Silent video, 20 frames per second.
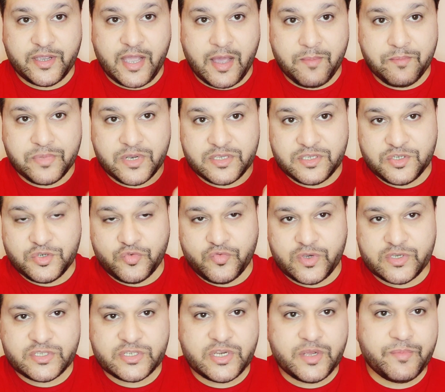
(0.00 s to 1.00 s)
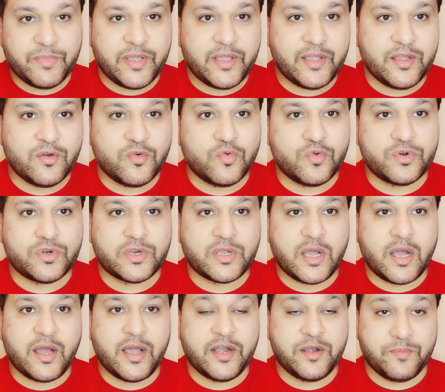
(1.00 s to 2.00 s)
कैम्ब्रिज यूनिवर्सिटी में
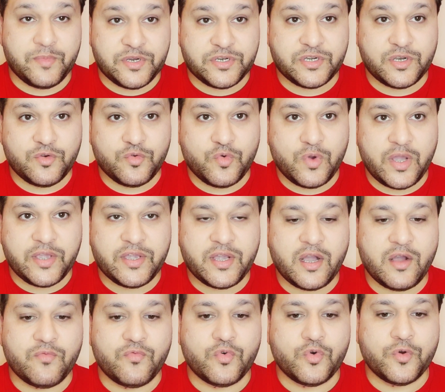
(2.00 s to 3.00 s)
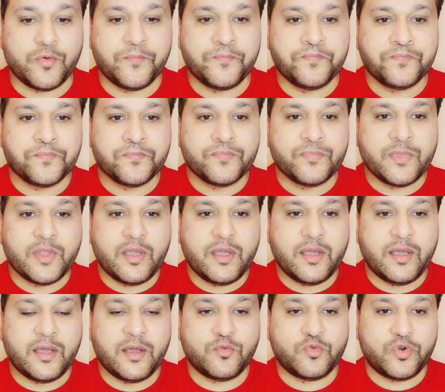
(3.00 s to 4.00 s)
उनका एडमिशन हुआ यहाँ वो
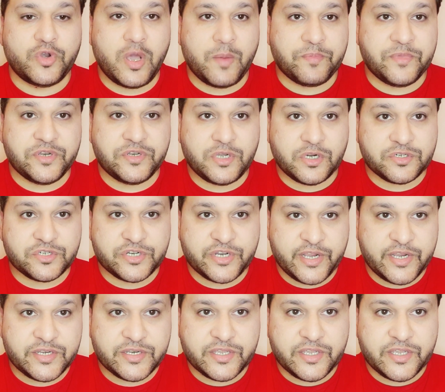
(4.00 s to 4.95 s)
उन्होंने अपनी डॉक्टरेट